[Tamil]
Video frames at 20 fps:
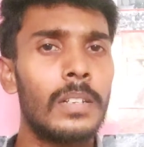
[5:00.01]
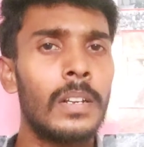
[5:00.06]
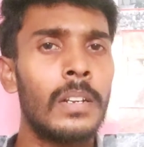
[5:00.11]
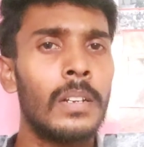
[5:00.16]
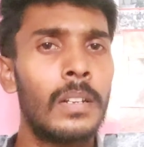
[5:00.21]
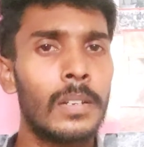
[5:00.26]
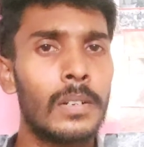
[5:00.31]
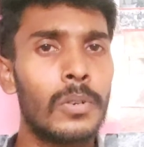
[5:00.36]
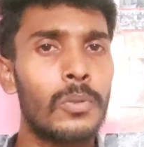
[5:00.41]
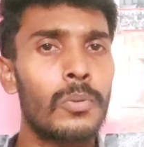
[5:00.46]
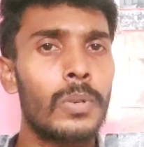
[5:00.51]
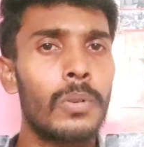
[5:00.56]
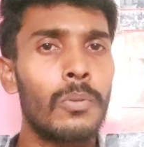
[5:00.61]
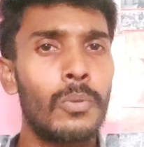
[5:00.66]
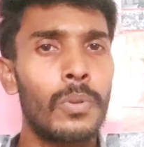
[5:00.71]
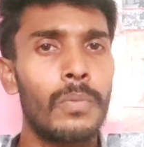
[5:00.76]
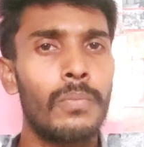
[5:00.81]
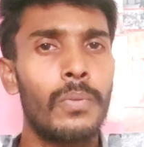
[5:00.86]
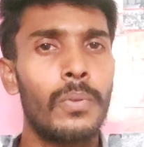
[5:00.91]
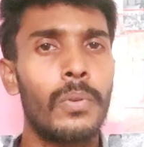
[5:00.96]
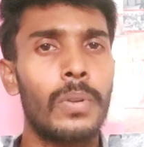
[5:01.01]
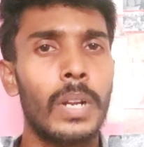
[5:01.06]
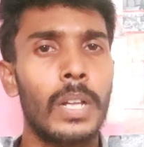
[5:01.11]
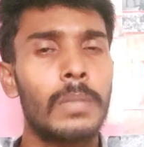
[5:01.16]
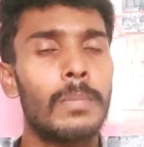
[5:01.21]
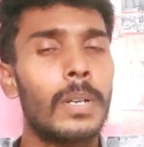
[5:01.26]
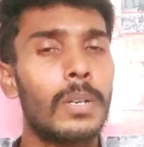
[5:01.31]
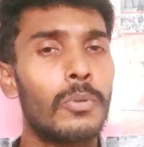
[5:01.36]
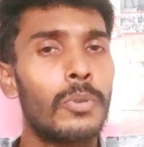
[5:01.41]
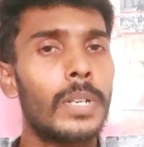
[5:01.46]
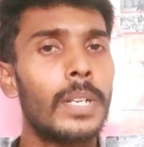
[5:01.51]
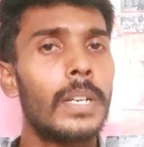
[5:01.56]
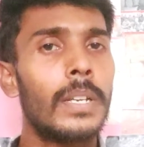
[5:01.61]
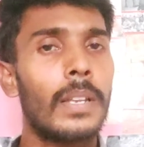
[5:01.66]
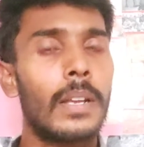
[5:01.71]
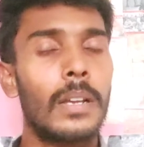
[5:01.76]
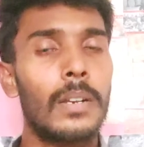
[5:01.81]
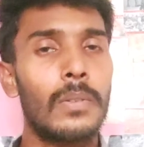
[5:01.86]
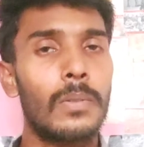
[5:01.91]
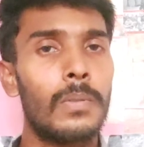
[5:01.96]
ஜெயிலில் இருக்கக்கூடிய ஒரு ஃப்ளோர் அந்த மாதிரி ஒரு
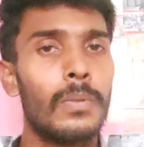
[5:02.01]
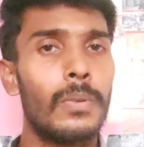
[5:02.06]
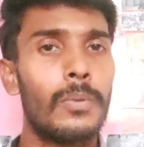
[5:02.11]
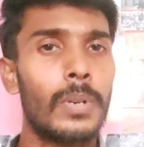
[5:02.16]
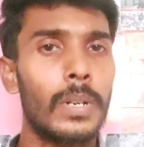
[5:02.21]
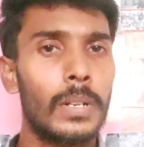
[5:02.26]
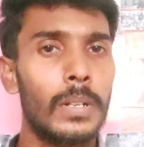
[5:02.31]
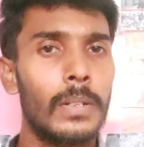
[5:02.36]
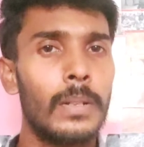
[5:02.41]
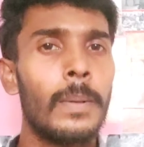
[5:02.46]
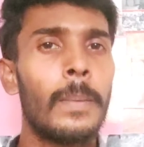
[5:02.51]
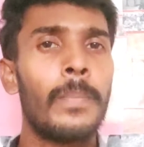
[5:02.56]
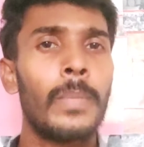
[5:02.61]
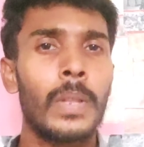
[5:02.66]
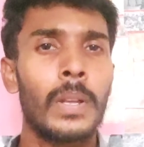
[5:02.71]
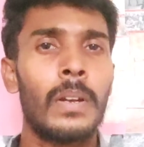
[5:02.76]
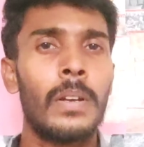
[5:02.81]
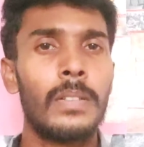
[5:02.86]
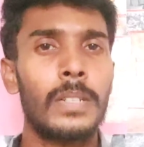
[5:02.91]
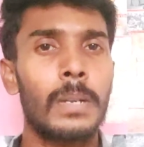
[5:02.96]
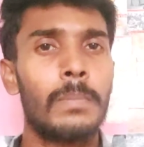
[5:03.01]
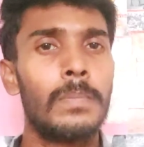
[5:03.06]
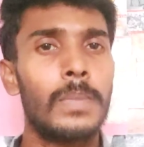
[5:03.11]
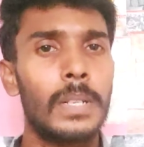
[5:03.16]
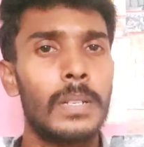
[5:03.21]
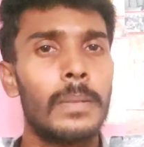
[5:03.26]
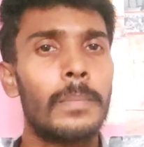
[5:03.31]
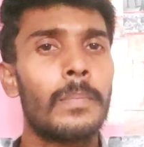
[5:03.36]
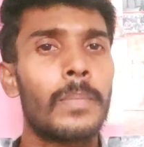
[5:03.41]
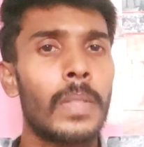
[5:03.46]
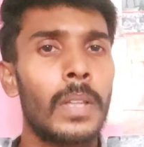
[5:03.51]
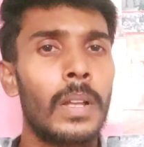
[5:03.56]
ஏரியா இருக்கும் ஒரு சம்திங்